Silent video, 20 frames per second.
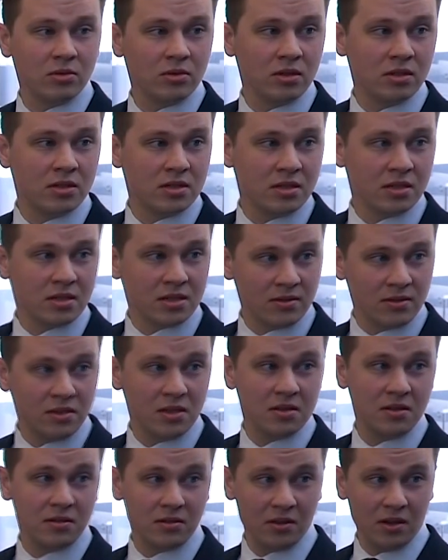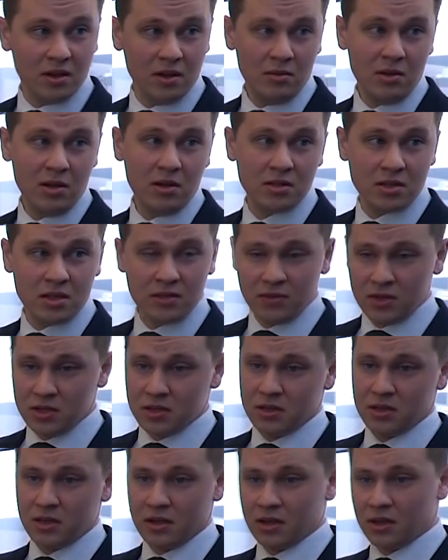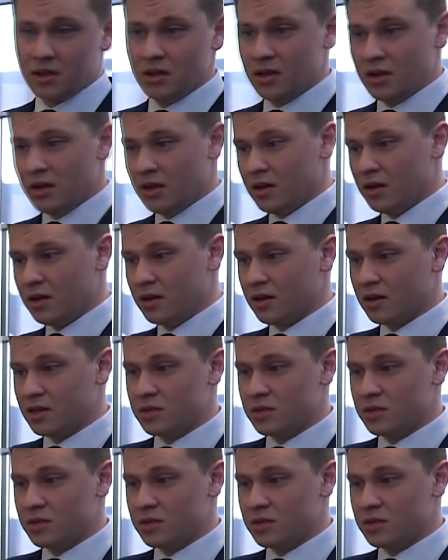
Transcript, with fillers: будете заводить автомобиль, соответственно, э,